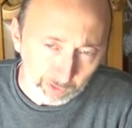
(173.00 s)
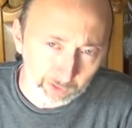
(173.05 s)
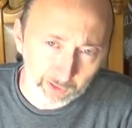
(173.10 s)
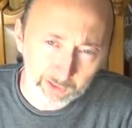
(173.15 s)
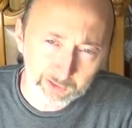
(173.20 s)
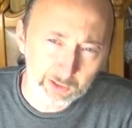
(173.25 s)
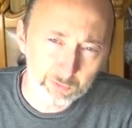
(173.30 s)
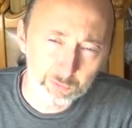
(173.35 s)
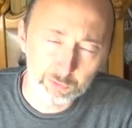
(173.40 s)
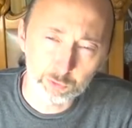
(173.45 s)

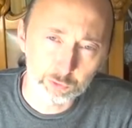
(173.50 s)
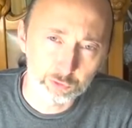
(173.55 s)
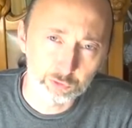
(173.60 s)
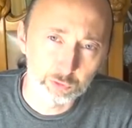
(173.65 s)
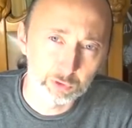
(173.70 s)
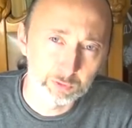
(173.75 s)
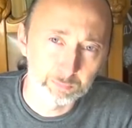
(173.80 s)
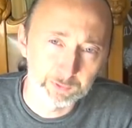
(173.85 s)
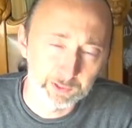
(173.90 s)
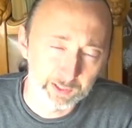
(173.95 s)
когда все,
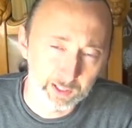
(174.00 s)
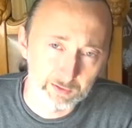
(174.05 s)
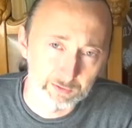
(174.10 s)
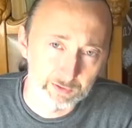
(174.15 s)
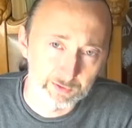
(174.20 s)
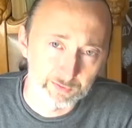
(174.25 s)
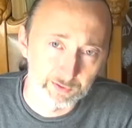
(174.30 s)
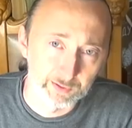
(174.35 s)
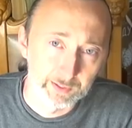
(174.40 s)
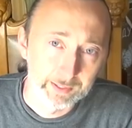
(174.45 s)
что им
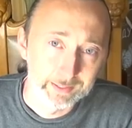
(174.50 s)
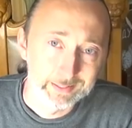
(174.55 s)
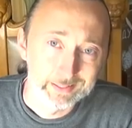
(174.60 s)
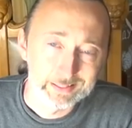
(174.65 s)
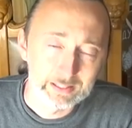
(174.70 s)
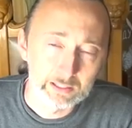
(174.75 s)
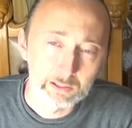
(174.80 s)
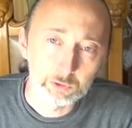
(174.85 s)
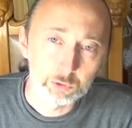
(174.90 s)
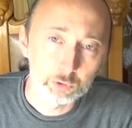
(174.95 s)
нравится,
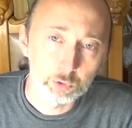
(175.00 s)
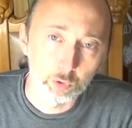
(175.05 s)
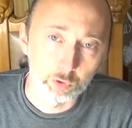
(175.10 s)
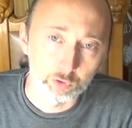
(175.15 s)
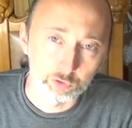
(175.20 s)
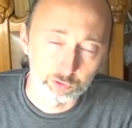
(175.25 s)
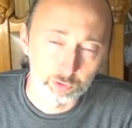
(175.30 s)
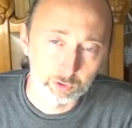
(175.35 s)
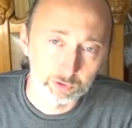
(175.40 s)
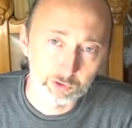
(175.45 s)
или то,
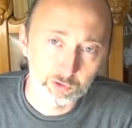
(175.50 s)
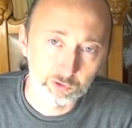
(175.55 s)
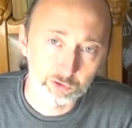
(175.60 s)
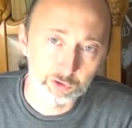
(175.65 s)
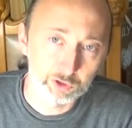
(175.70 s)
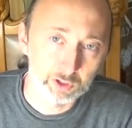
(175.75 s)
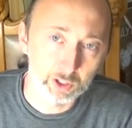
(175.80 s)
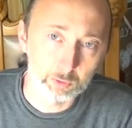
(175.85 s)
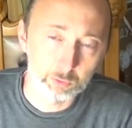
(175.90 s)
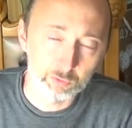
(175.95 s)
что они
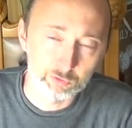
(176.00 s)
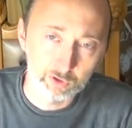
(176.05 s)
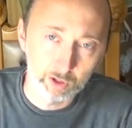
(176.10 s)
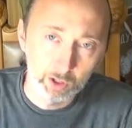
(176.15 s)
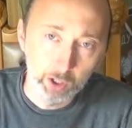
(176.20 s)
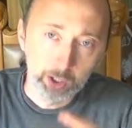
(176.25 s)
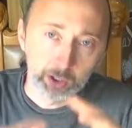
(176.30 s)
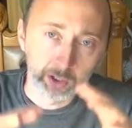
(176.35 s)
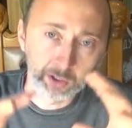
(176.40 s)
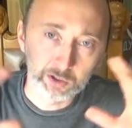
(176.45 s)
считают за
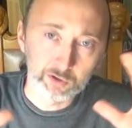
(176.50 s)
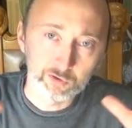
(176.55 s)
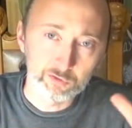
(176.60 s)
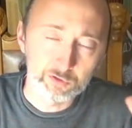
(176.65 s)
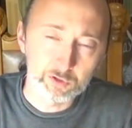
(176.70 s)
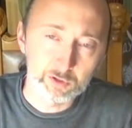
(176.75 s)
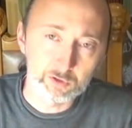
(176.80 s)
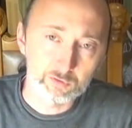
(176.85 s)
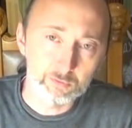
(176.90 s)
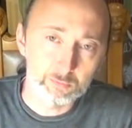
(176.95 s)

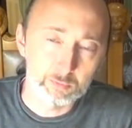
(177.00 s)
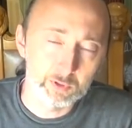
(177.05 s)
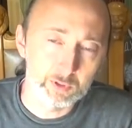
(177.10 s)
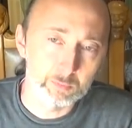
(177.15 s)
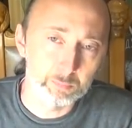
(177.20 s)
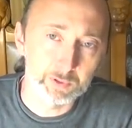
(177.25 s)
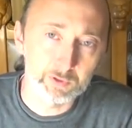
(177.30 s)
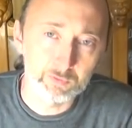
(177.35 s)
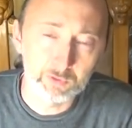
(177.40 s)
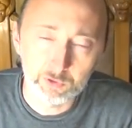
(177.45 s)
естественный,
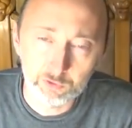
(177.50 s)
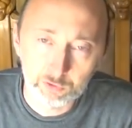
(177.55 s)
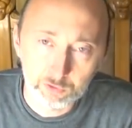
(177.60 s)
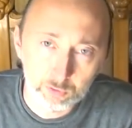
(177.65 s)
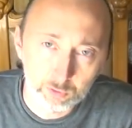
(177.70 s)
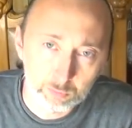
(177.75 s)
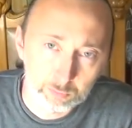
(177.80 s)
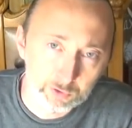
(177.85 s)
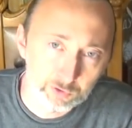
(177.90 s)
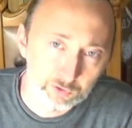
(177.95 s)

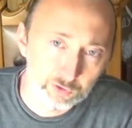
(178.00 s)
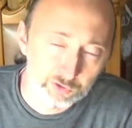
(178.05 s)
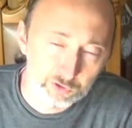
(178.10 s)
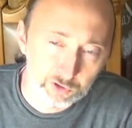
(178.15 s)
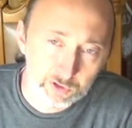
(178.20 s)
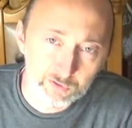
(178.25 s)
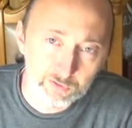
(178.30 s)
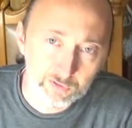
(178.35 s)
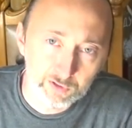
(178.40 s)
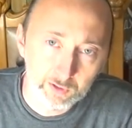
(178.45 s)
привычный образ
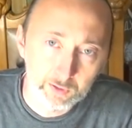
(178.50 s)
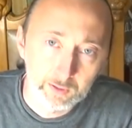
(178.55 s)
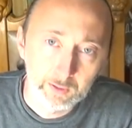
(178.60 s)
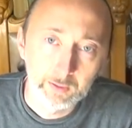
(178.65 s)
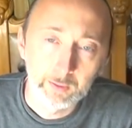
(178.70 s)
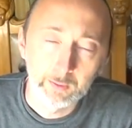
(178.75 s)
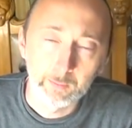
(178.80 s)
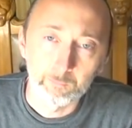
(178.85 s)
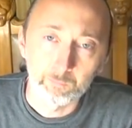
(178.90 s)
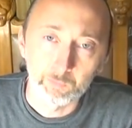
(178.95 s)
жизни –
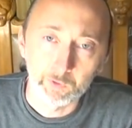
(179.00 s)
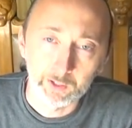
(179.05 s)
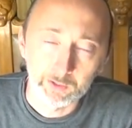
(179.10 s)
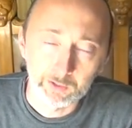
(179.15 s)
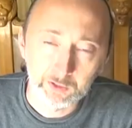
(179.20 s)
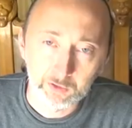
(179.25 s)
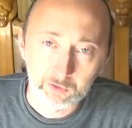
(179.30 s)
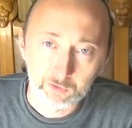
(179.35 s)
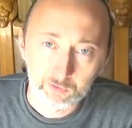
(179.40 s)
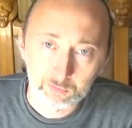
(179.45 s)

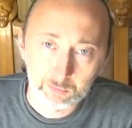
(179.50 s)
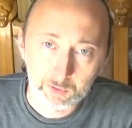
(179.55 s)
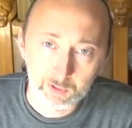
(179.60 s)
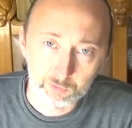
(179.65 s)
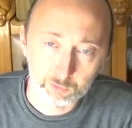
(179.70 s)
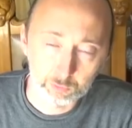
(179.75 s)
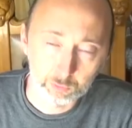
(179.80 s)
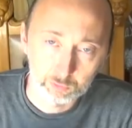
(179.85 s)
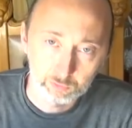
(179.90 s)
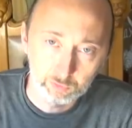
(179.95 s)
они
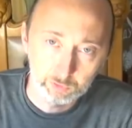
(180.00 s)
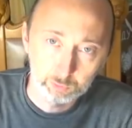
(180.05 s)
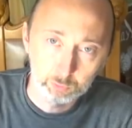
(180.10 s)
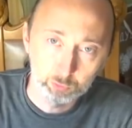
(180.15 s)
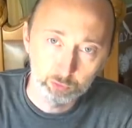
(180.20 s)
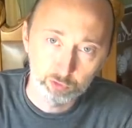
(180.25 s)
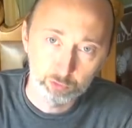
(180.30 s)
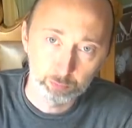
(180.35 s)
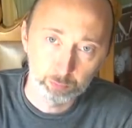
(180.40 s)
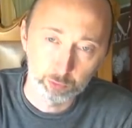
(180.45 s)
связывают в одну
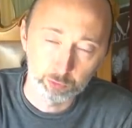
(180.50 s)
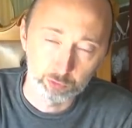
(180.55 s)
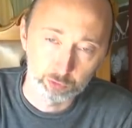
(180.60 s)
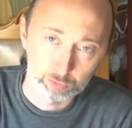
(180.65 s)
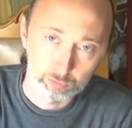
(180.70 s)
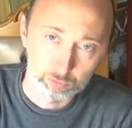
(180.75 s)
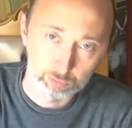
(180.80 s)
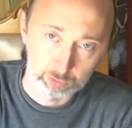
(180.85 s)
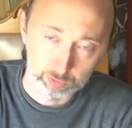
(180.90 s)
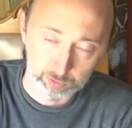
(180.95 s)

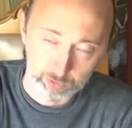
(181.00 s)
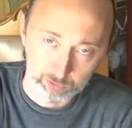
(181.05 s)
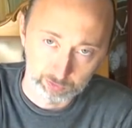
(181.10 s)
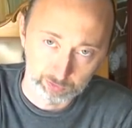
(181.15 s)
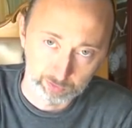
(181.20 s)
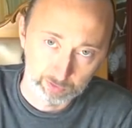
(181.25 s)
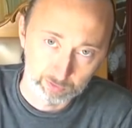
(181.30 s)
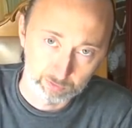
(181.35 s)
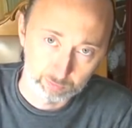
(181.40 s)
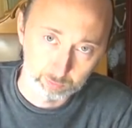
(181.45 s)
цепочку, вот, так
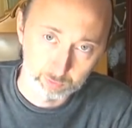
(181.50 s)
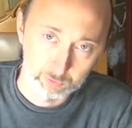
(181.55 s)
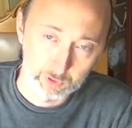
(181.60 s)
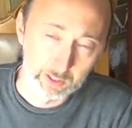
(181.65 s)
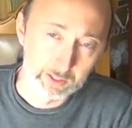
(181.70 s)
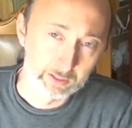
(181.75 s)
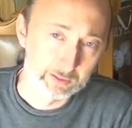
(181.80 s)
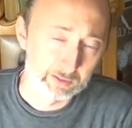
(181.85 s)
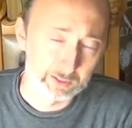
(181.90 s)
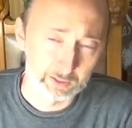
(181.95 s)
сказать, вот
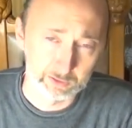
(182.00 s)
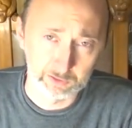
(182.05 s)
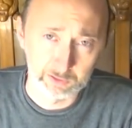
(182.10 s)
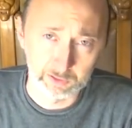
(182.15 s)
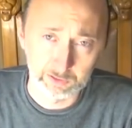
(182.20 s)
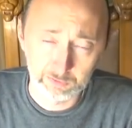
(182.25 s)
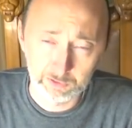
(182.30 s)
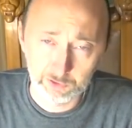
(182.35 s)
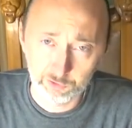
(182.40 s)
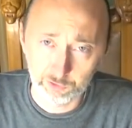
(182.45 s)

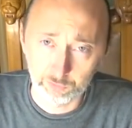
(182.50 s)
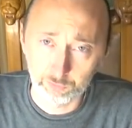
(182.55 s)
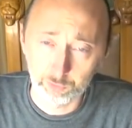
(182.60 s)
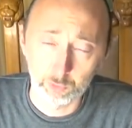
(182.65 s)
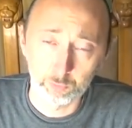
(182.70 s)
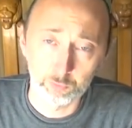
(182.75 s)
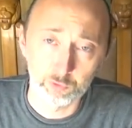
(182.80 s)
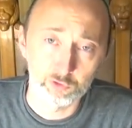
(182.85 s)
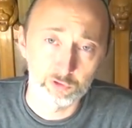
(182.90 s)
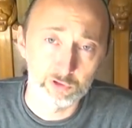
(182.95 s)
некоторые вещи, в
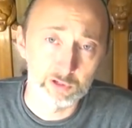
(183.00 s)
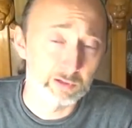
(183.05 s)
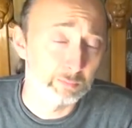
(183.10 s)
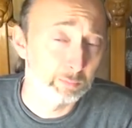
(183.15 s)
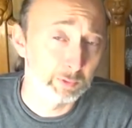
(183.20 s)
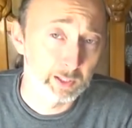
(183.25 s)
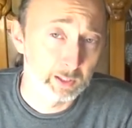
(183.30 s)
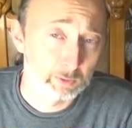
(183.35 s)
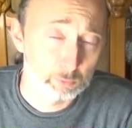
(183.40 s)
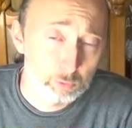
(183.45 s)
том числе и
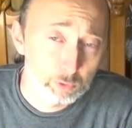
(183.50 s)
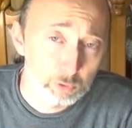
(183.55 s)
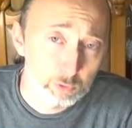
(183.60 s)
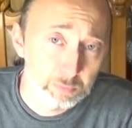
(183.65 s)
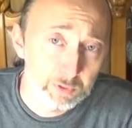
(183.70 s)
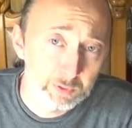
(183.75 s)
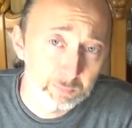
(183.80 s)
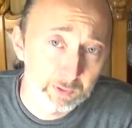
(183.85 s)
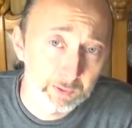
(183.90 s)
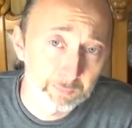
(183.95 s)
молоко
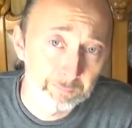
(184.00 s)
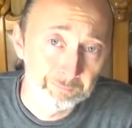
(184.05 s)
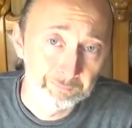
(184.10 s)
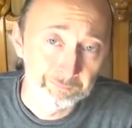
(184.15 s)
любимое